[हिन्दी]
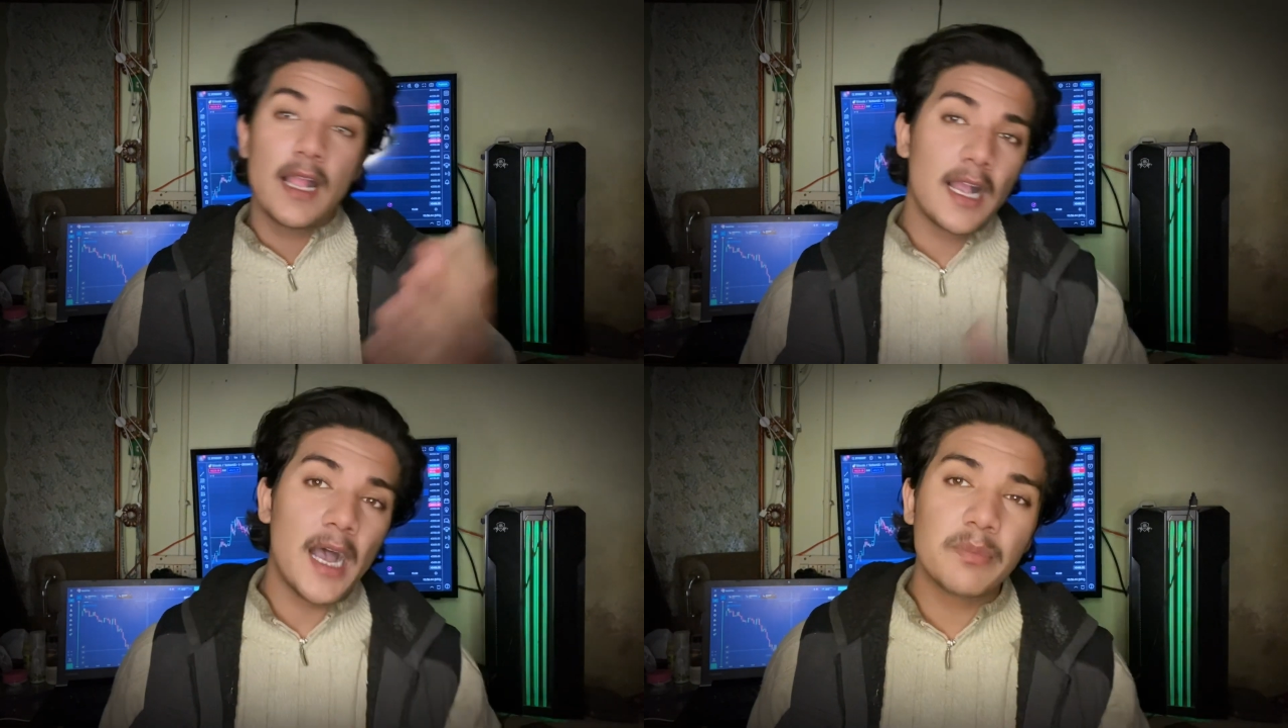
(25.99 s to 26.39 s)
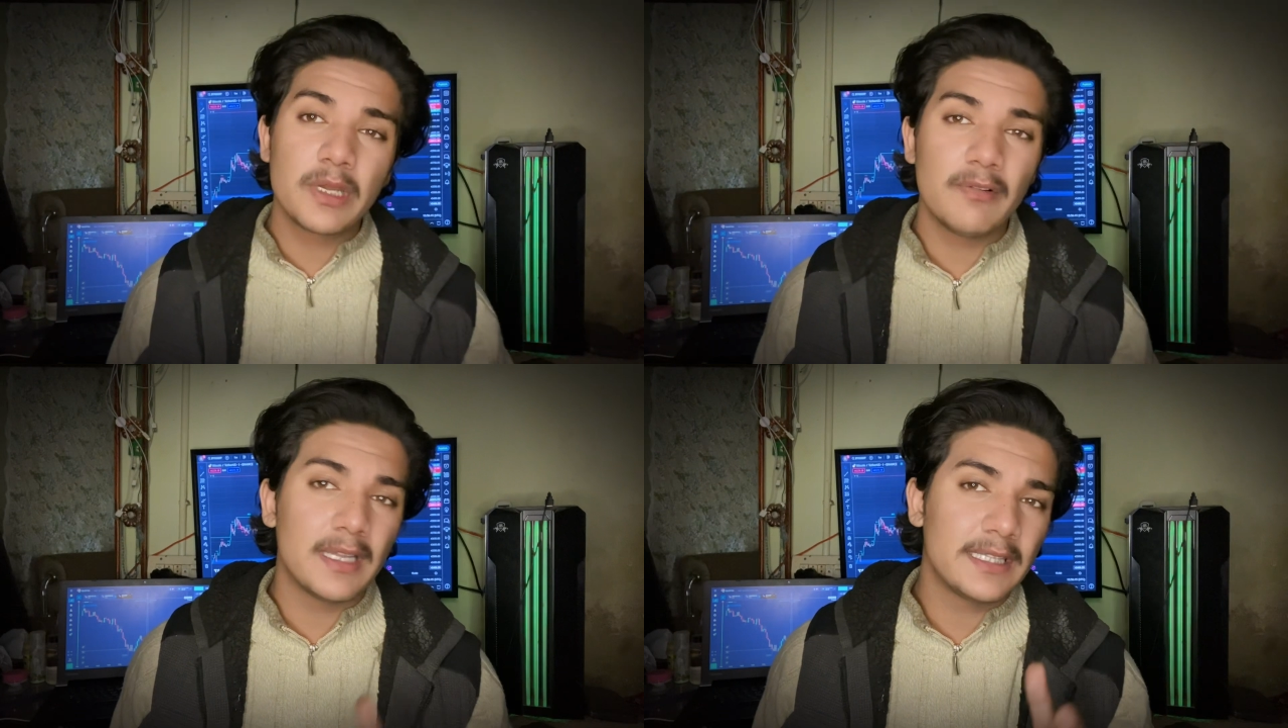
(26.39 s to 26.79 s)
काम
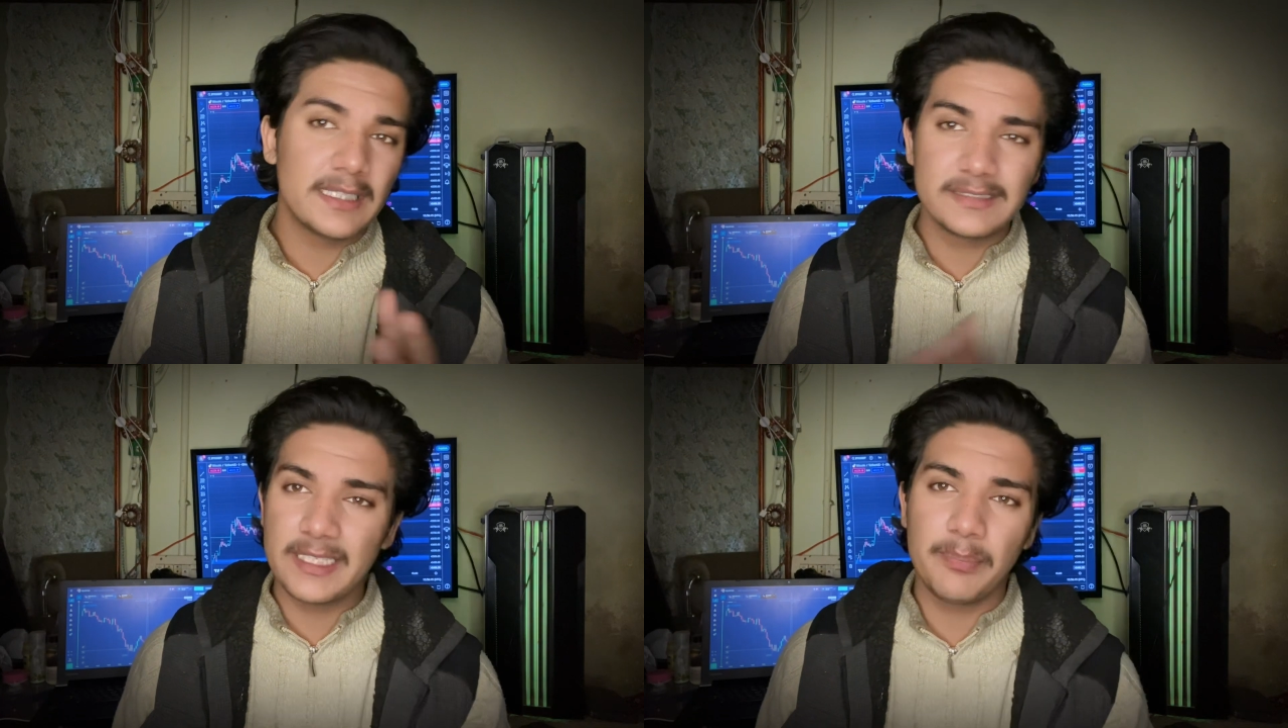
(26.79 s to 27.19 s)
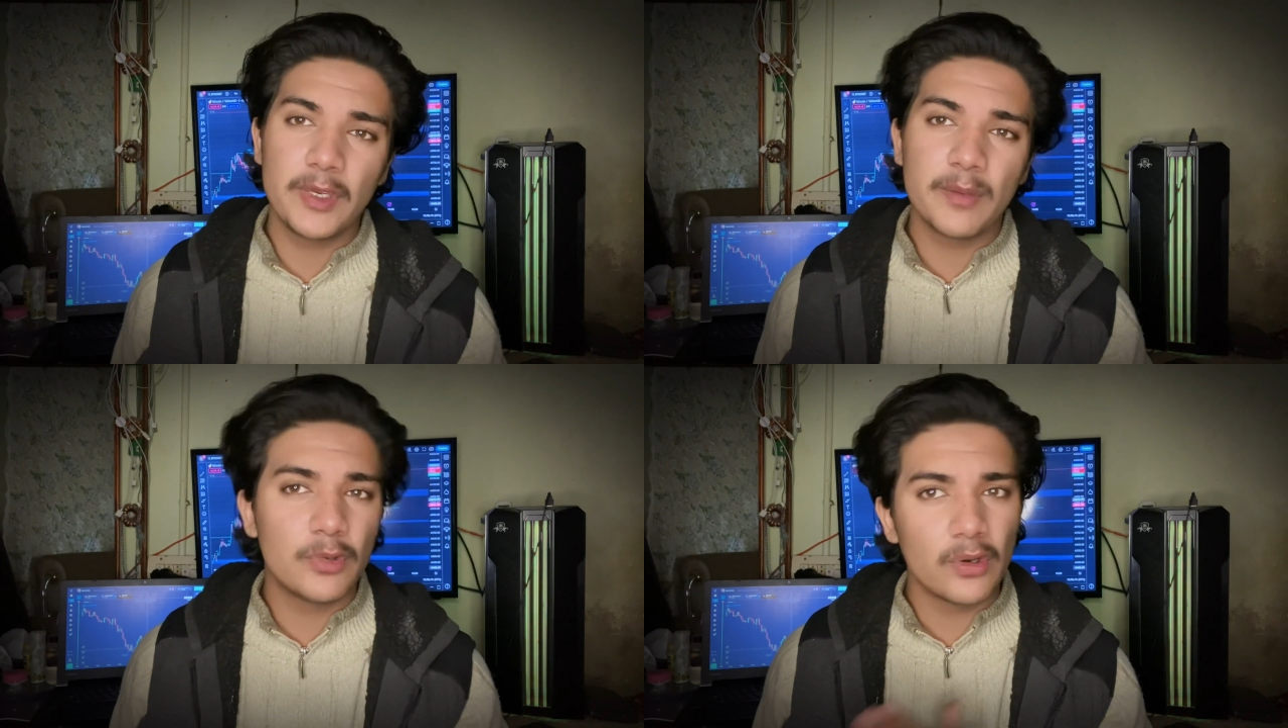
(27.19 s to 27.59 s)
करवाते हैं
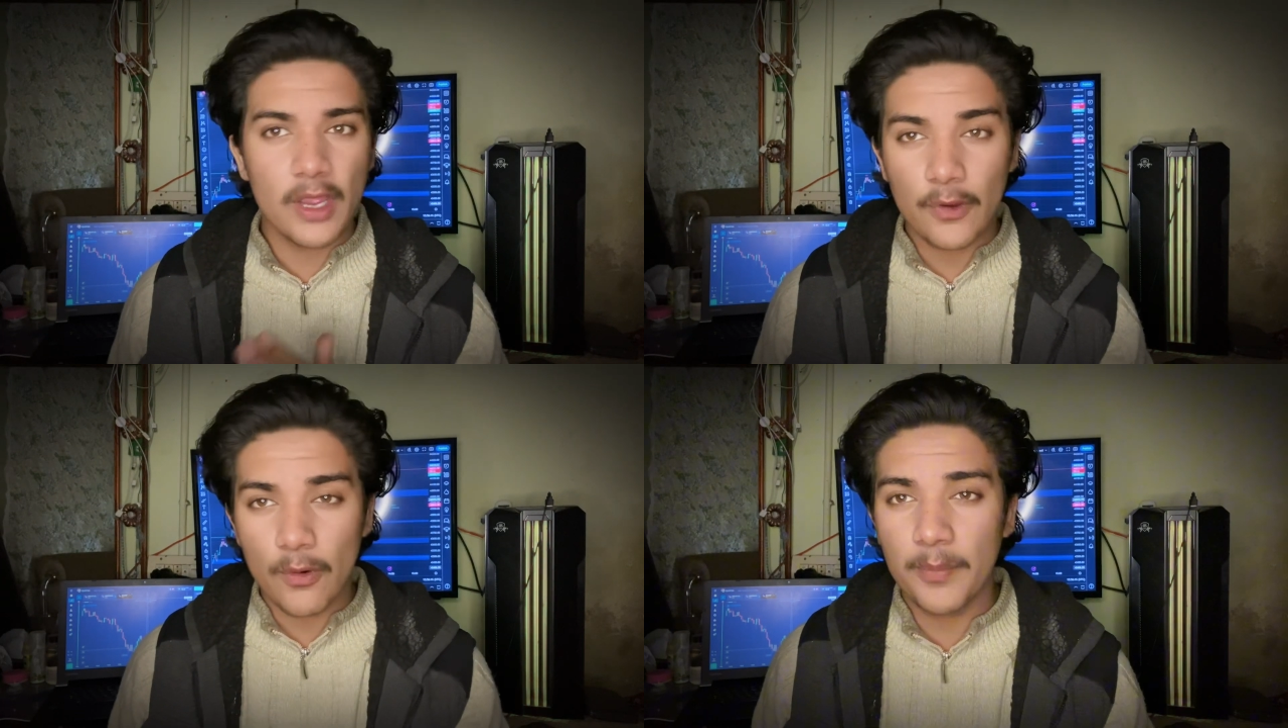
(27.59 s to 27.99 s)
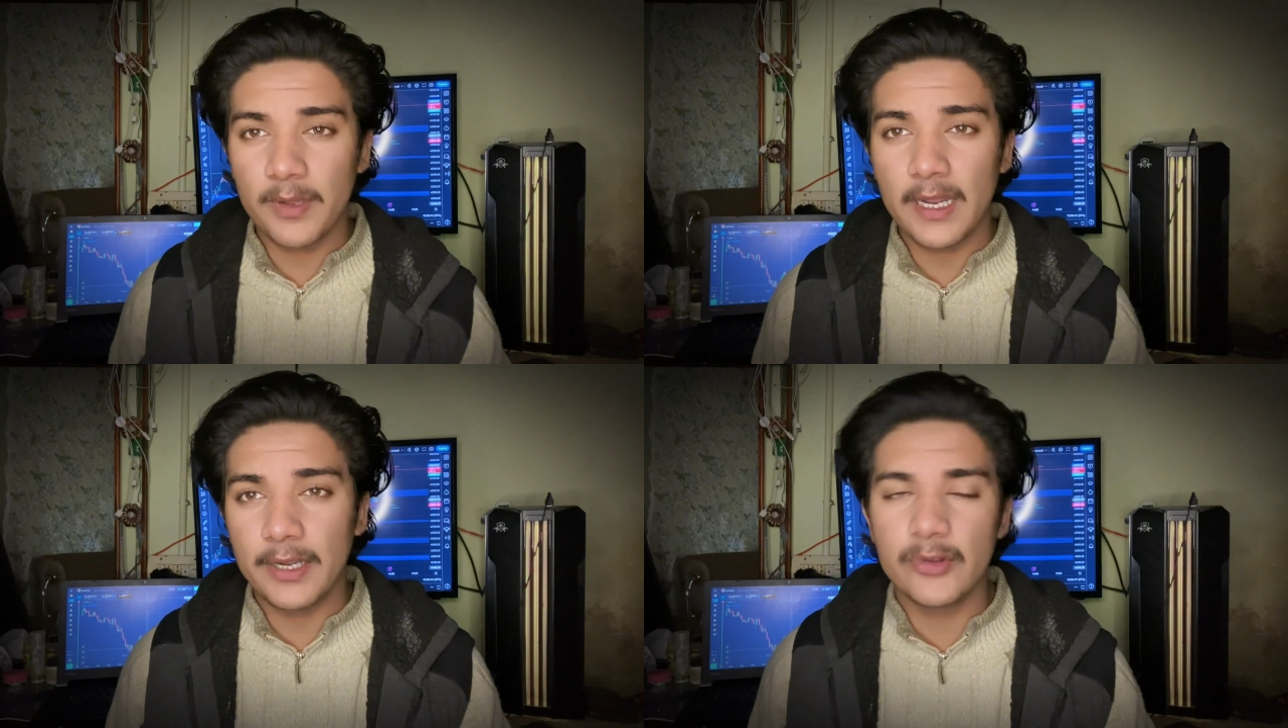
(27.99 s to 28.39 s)
सीपीएम हो गया
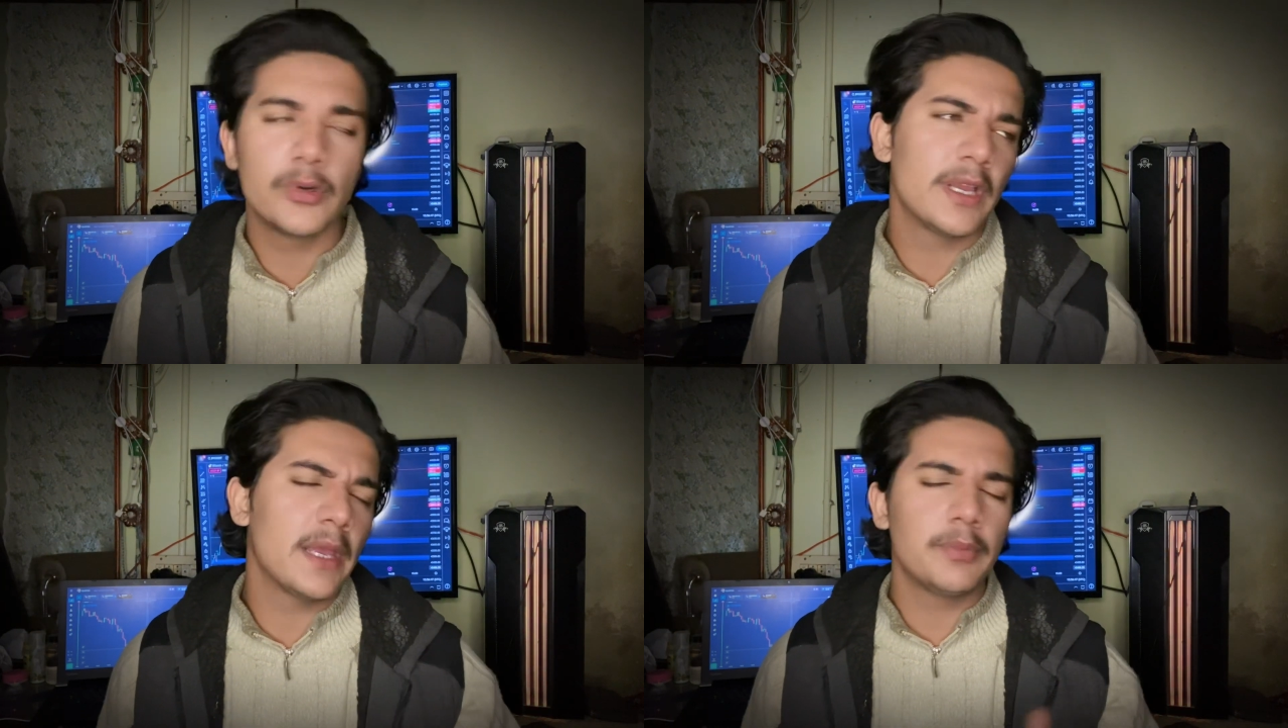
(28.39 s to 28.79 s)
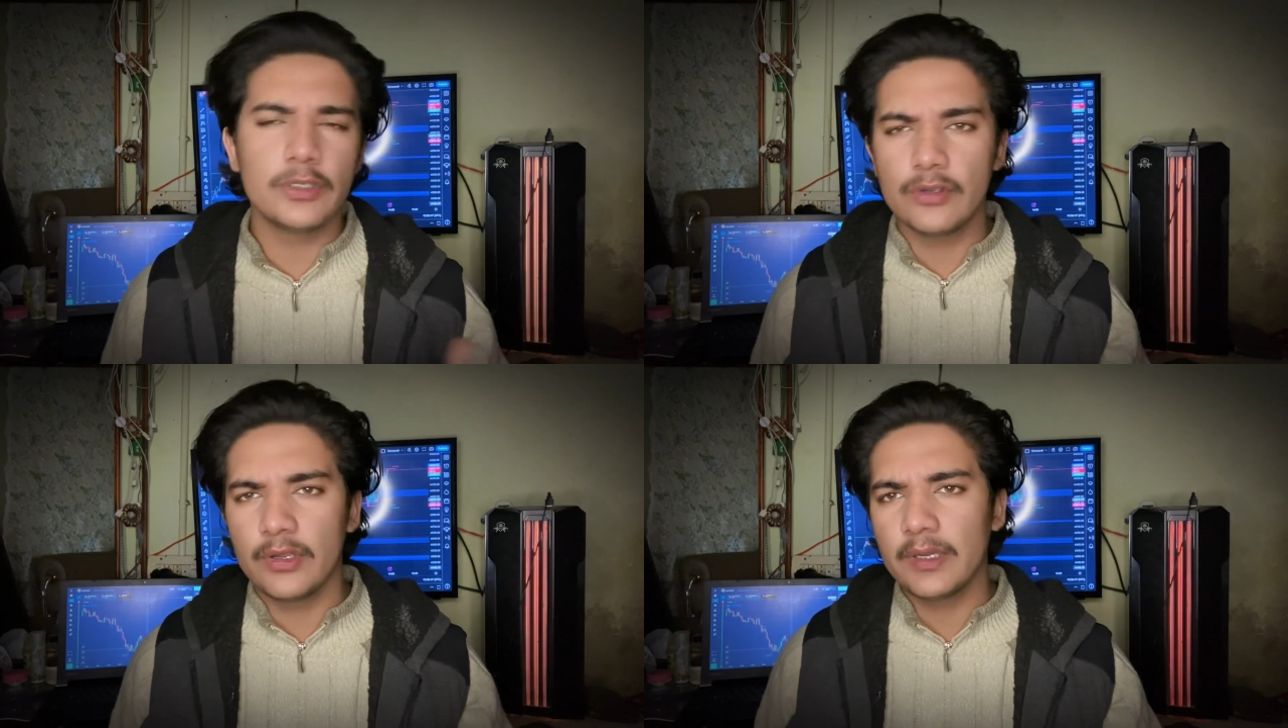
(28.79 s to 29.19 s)
कॉपीराइट हो गया फिर
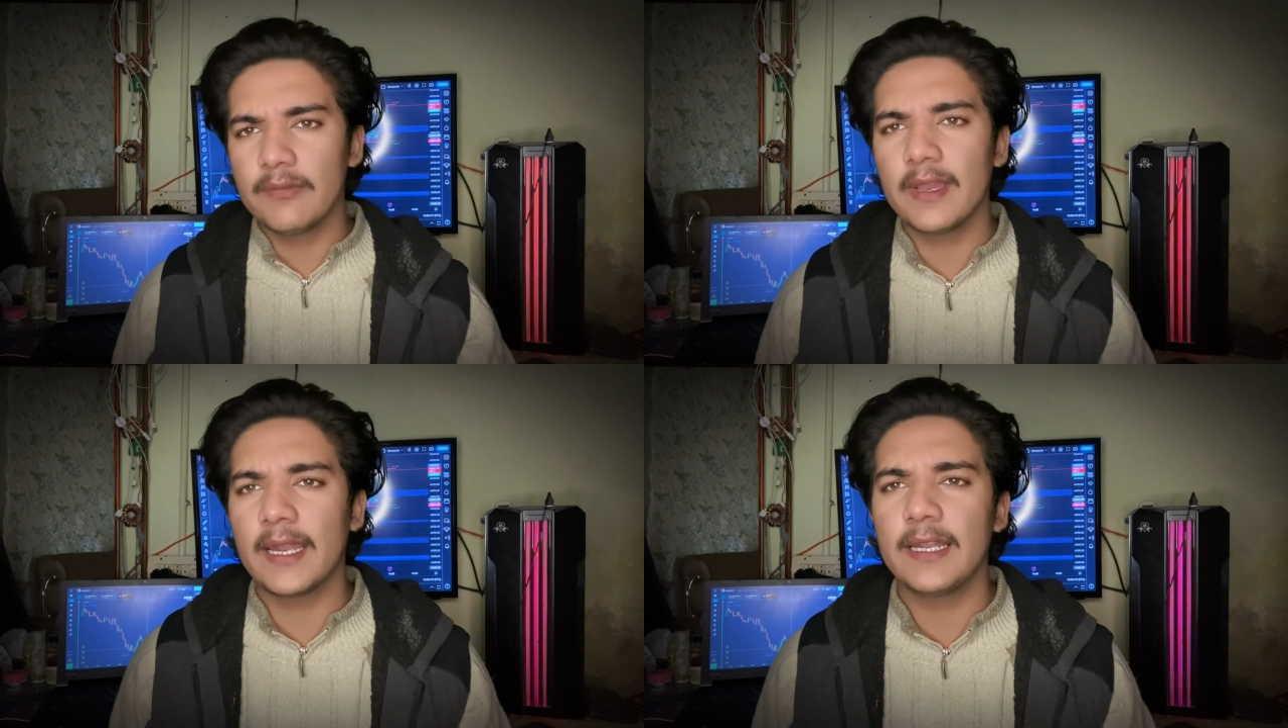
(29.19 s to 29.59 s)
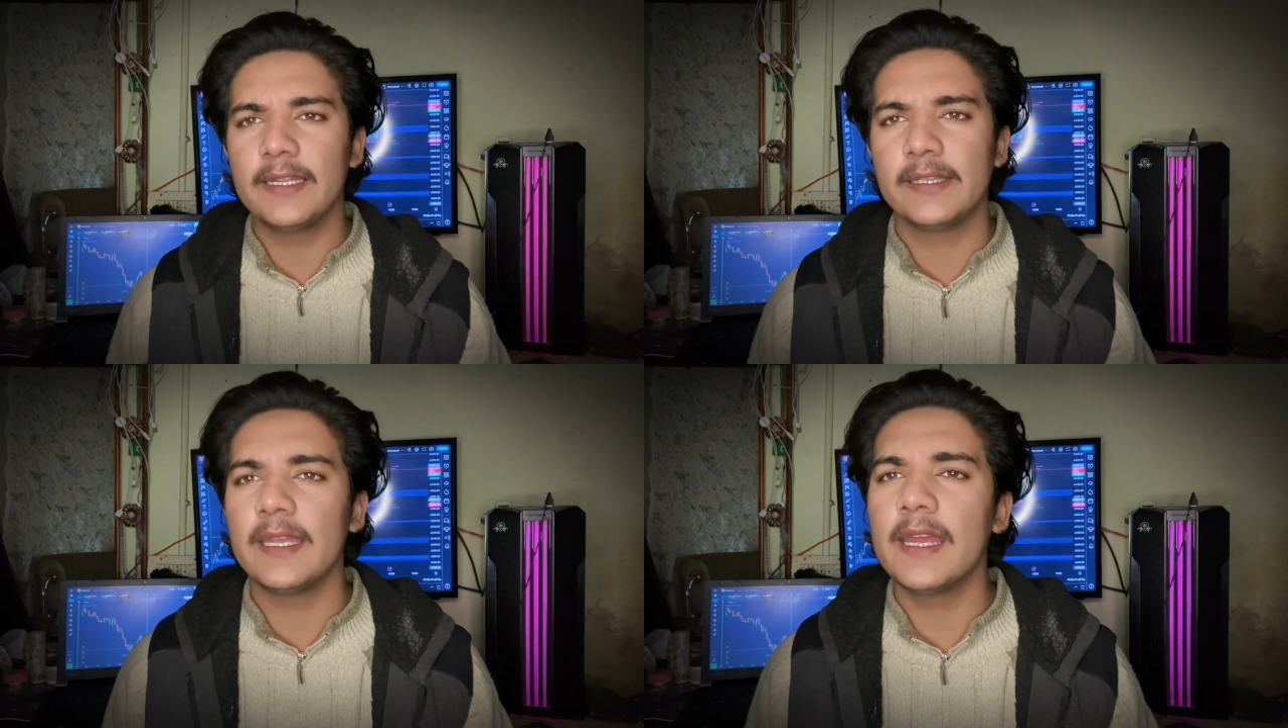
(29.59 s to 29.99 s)
ज्वाइनिंग वगैरह
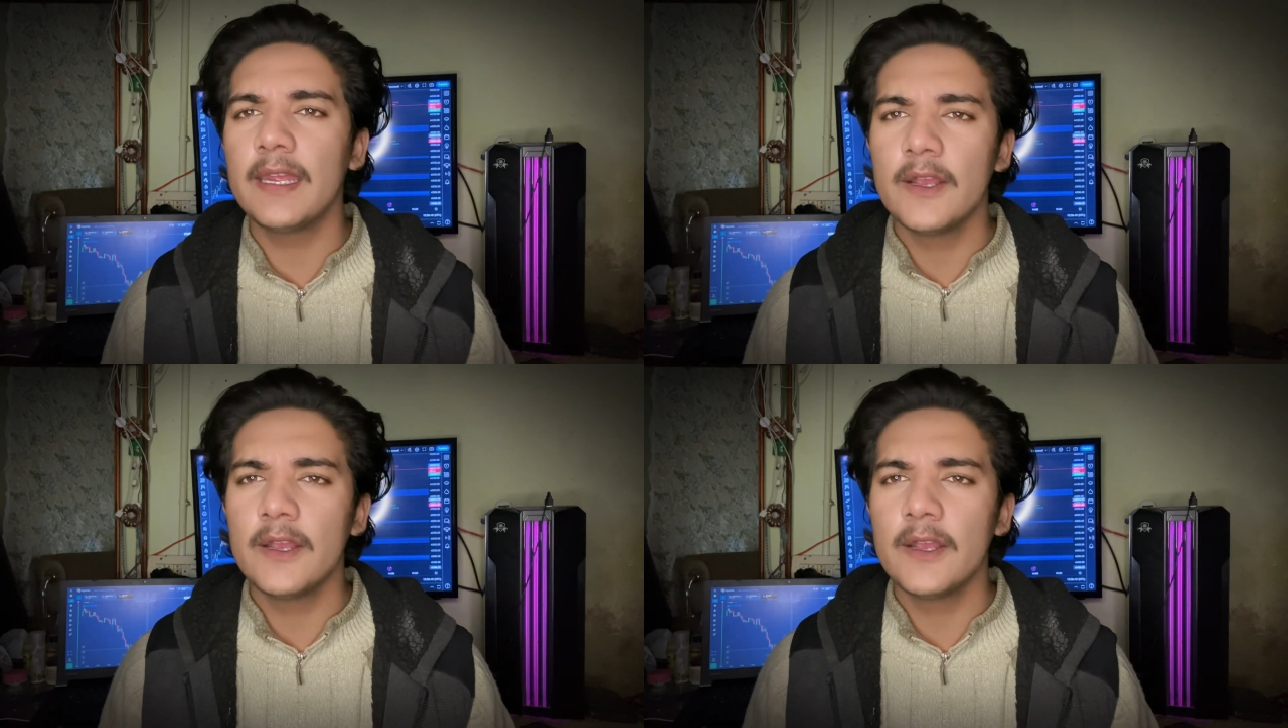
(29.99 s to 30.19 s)
लेते हैं